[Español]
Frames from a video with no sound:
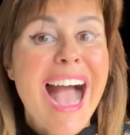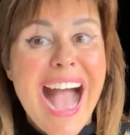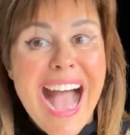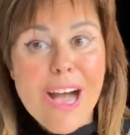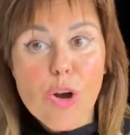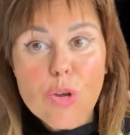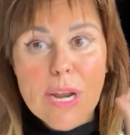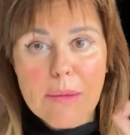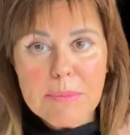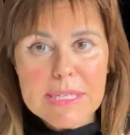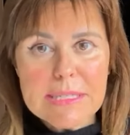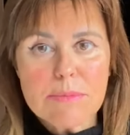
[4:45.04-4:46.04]
ahora
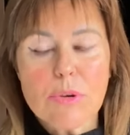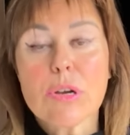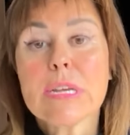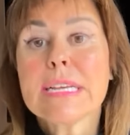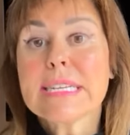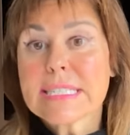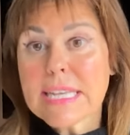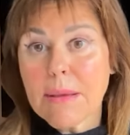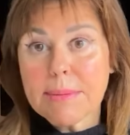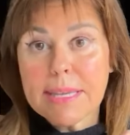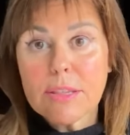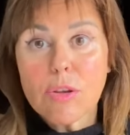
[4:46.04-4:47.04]
mismo,
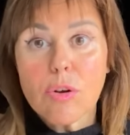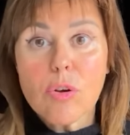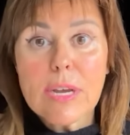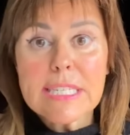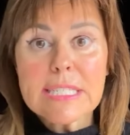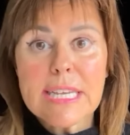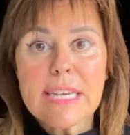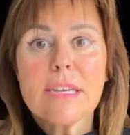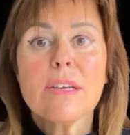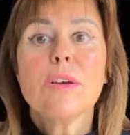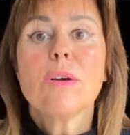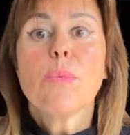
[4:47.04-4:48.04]
sabiendo lo que
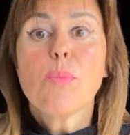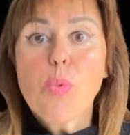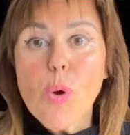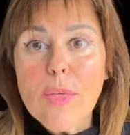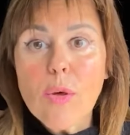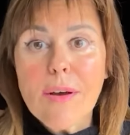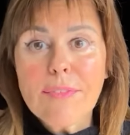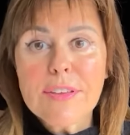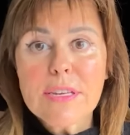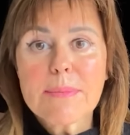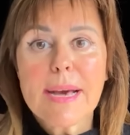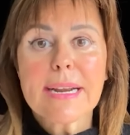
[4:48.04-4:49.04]
sé, puedo
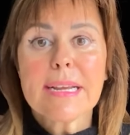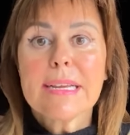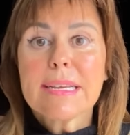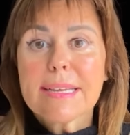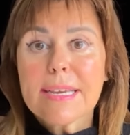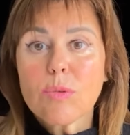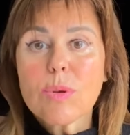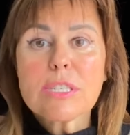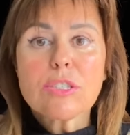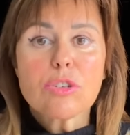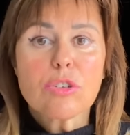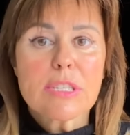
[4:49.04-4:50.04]
afirmar que
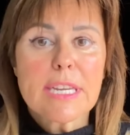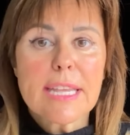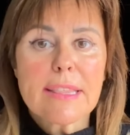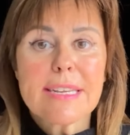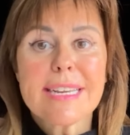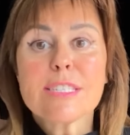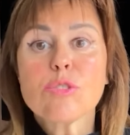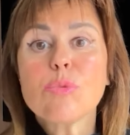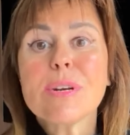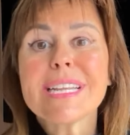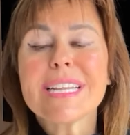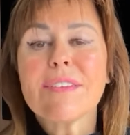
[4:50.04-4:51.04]
nuestro trading es
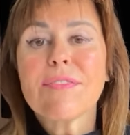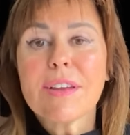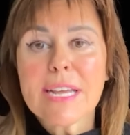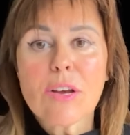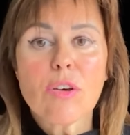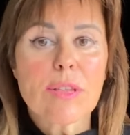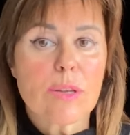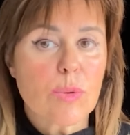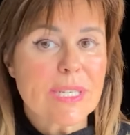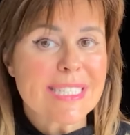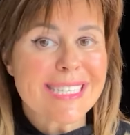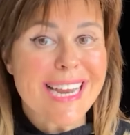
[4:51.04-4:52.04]
un reflejo de
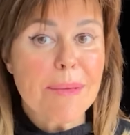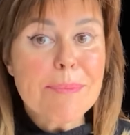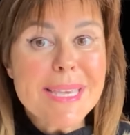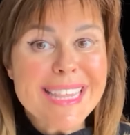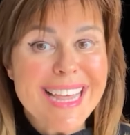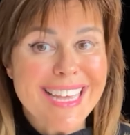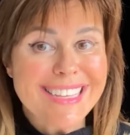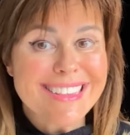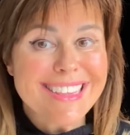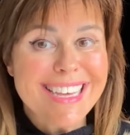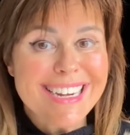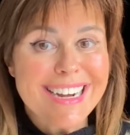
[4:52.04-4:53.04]
nuestra vida
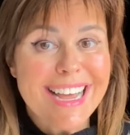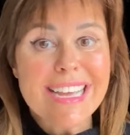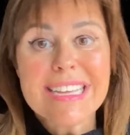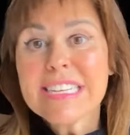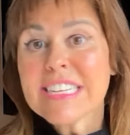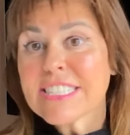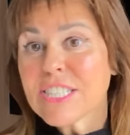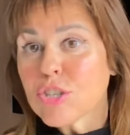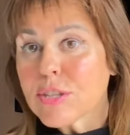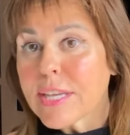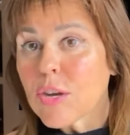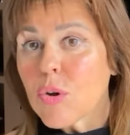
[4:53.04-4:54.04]
interna. Si
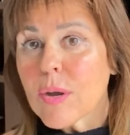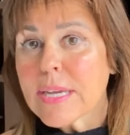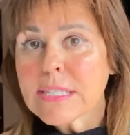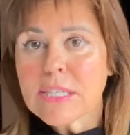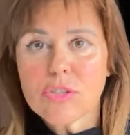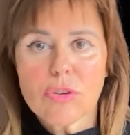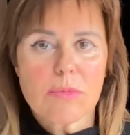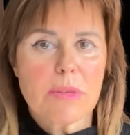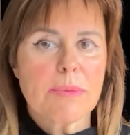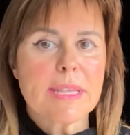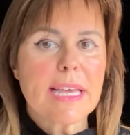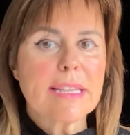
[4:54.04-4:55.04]
yo tengo éxito en
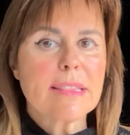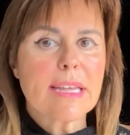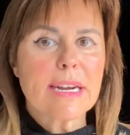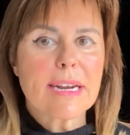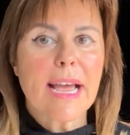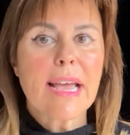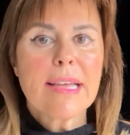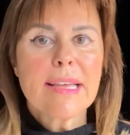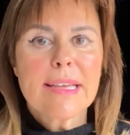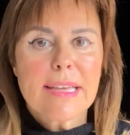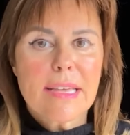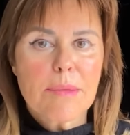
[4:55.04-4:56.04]
mi vida interna,
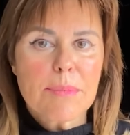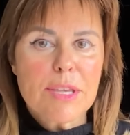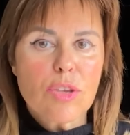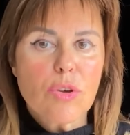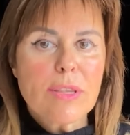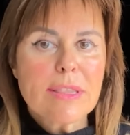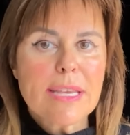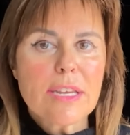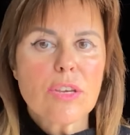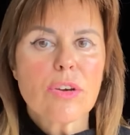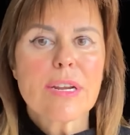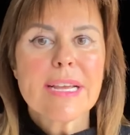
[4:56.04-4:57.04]
en mi yo
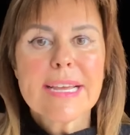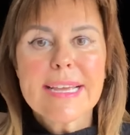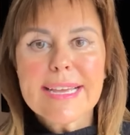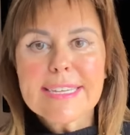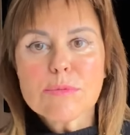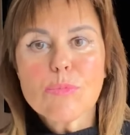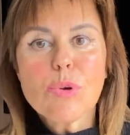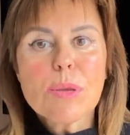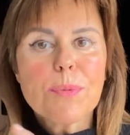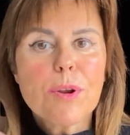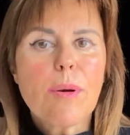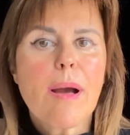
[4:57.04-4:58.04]
interior, es muy
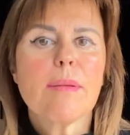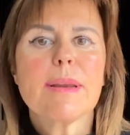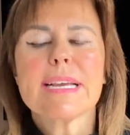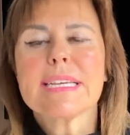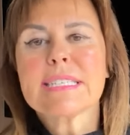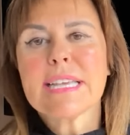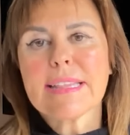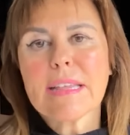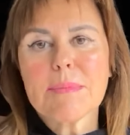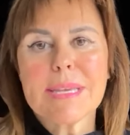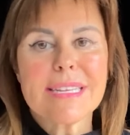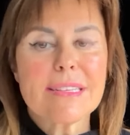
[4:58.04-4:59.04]
probable que sea
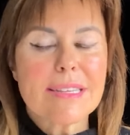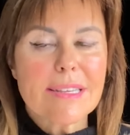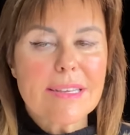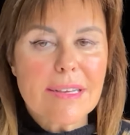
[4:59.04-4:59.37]
también